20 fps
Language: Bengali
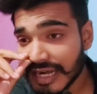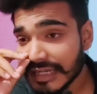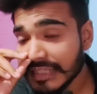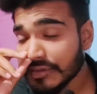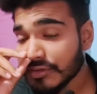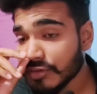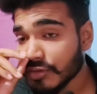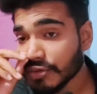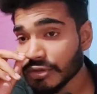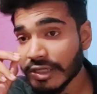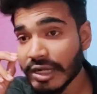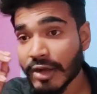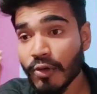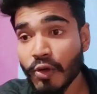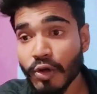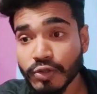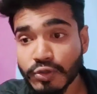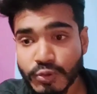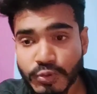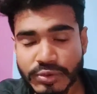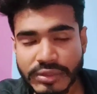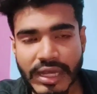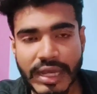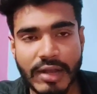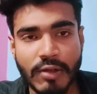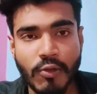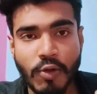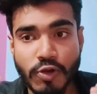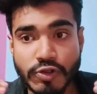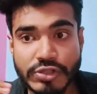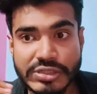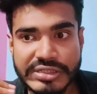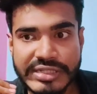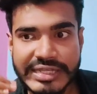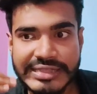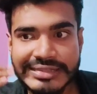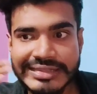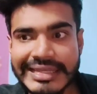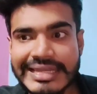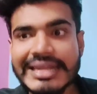দারিদ্রতা কতটা
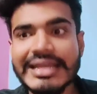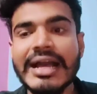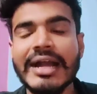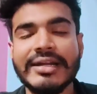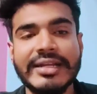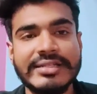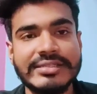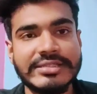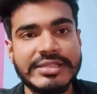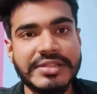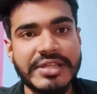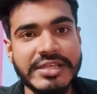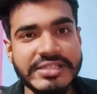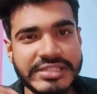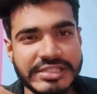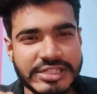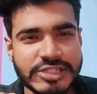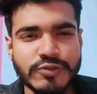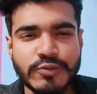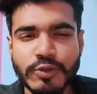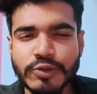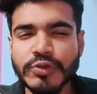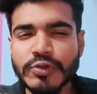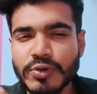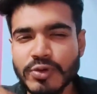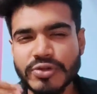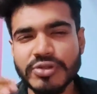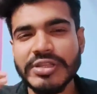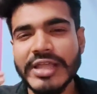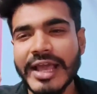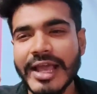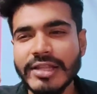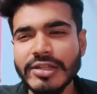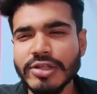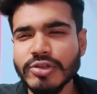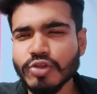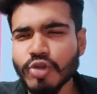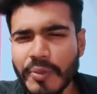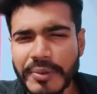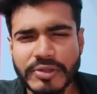কষ্টের দিন কাটাচ্ছে সেই জিনিসপত্রগুলো তো দেখাতে
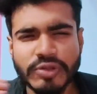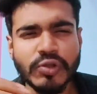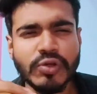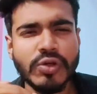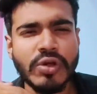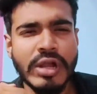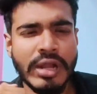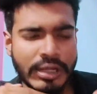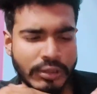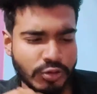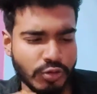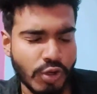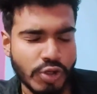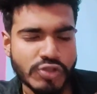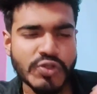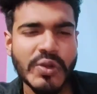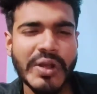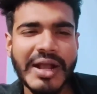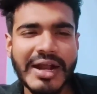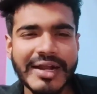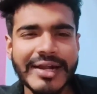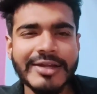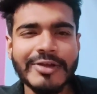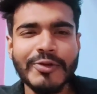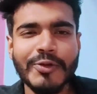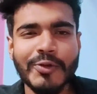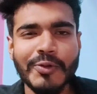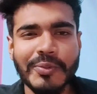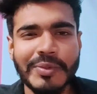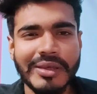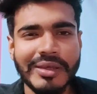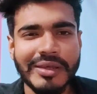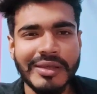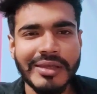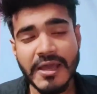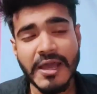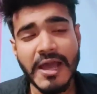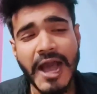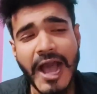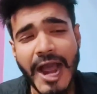হয় তবে তো দর্শক কানেক্ট করবে
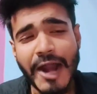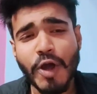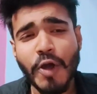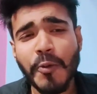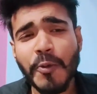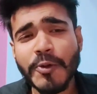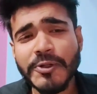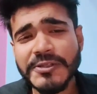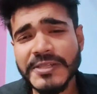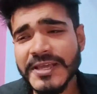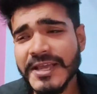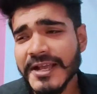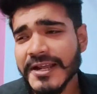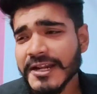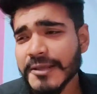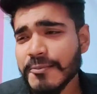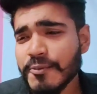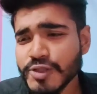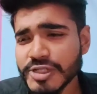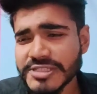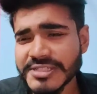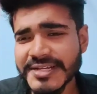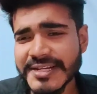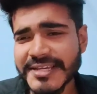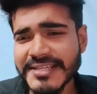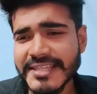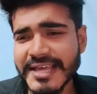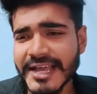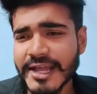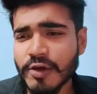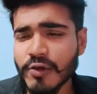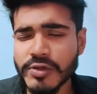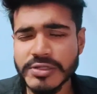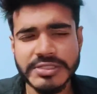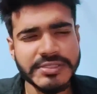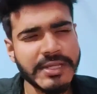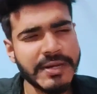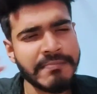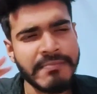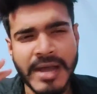আর অপরদিকে এখানে পূজাচেরিকে দেখানো হয়েছে
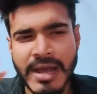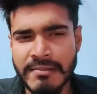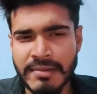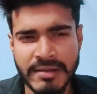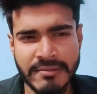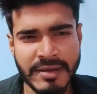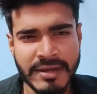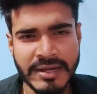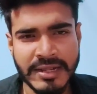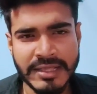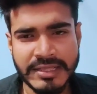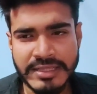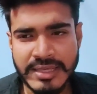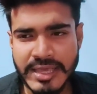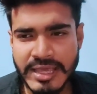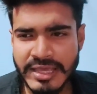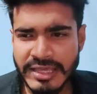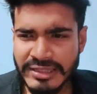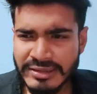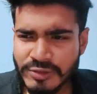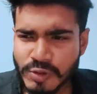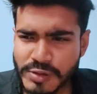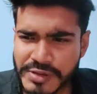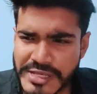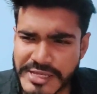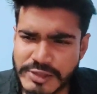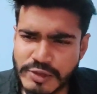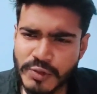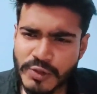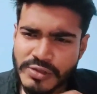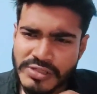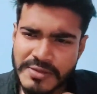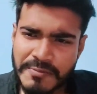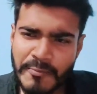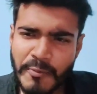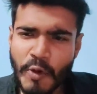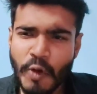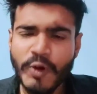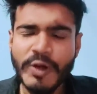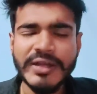তার মা বাবা নেই তো সেই জন্য যে
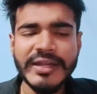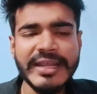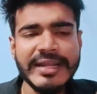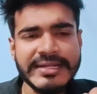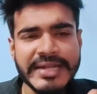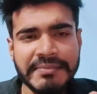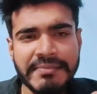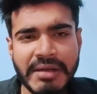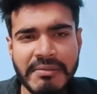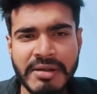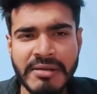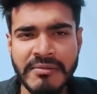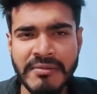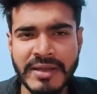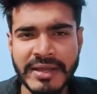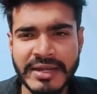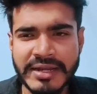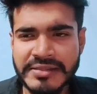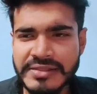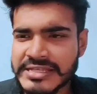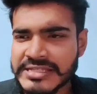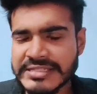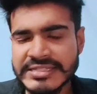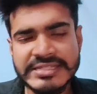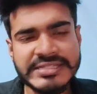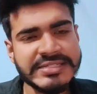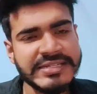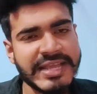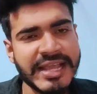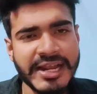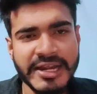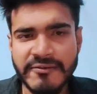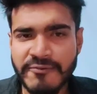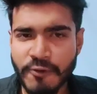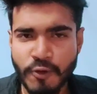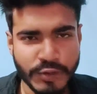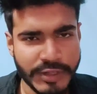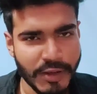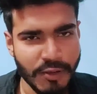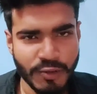বন্ডিংটা বাবা মায়ের সেই জিনিসটা এখানে
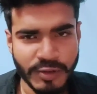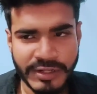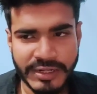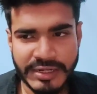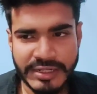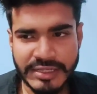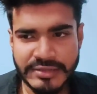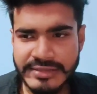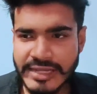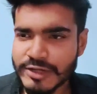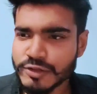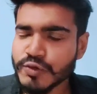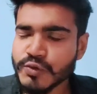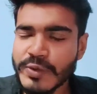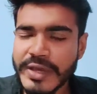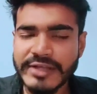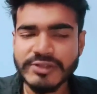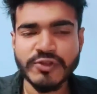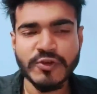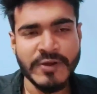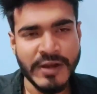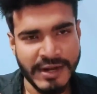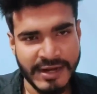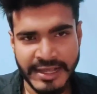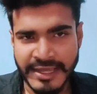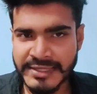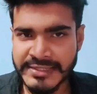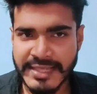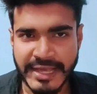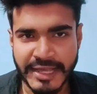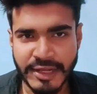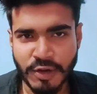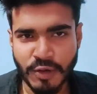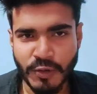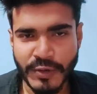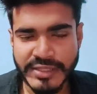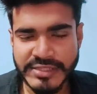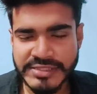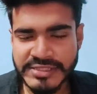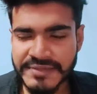ফুটে ওঠেনি তার শুধু একজন নানাকে দেখানো
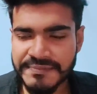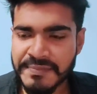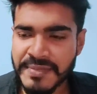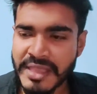হয়েছে